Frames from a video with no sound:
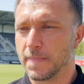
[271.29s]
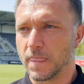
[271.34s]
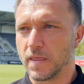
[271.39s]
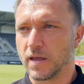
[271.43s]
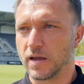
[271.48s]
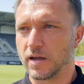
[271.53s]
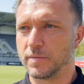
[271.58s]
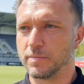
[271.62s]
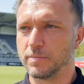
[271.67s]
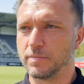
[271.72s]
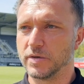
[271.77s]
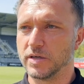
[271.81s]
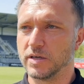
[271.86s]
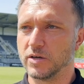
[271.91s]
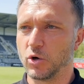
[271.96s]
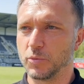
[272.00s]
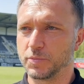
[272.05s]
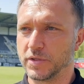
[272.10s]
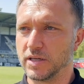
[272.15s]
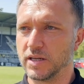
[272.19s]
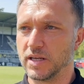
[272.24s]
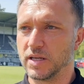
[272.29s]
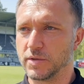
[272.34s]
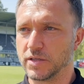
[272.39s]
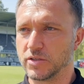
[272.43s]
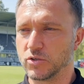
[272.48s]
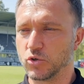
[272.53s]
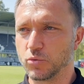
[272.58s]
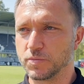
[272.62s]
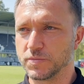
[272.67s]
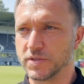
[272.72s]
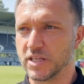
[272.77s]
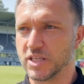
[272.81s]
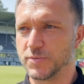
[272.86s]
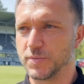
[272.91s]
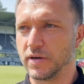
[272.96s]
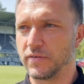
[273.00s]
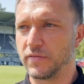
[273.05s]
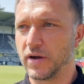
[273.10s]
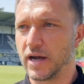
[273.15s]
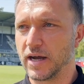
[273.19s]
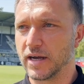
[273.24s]
Ähm, äh, ob die dann immer so
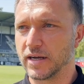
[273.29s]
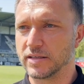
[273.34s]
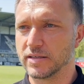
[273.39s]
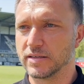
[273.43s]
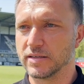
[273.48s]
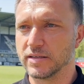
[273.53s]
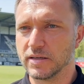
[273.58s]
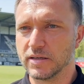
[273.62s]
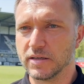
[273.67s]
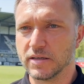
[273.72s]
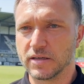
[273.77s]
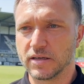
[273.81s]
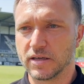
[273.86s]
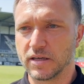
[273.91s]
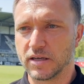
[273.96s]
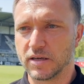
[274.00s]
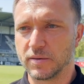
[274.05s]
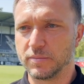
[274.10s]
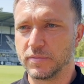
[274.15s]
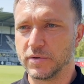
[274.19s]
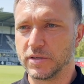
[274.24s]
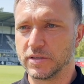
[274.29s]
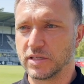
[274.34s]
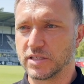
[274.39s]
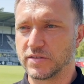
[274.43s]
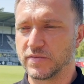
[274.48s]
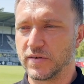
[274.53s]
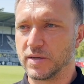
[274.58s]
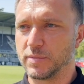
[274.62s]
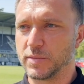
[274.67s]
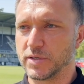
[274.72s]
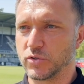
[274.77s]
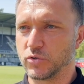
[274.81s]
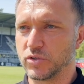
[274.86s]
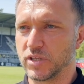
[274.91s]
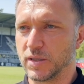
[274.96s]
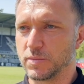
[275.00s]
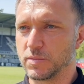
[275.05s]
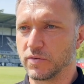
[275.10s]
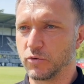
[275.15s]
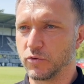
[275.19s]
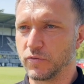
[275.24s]
umsetzbar waren, ähm, das war immer so ein
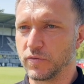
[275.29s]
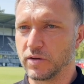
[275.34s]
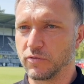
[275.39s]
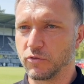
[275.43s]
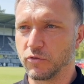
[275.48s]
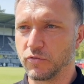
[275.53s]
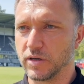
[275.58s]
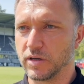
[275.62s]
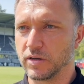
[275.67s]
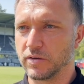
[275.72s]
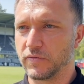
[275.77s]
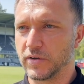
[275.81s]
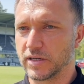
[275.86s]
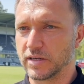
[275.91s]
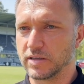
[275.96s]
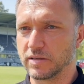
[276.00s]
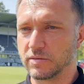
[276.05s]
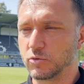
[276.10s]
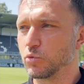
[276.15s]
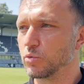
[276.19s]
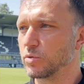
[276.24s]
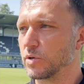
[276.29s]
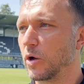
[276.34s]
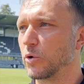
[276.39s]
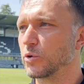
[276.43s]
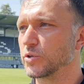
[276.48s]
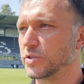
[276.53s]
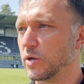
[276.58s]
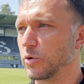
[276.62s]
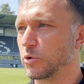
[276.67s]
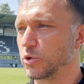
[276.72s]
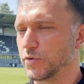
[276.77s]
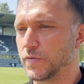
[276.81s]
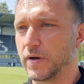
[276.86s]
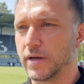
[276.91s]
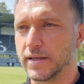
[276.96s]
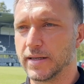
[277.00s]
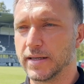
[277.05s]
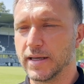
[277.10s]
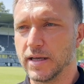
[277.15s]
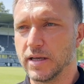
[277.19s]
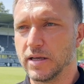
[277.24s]
Thema, wo wir, wo wir wirklich einen guten Austausch
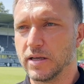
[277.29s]
waren.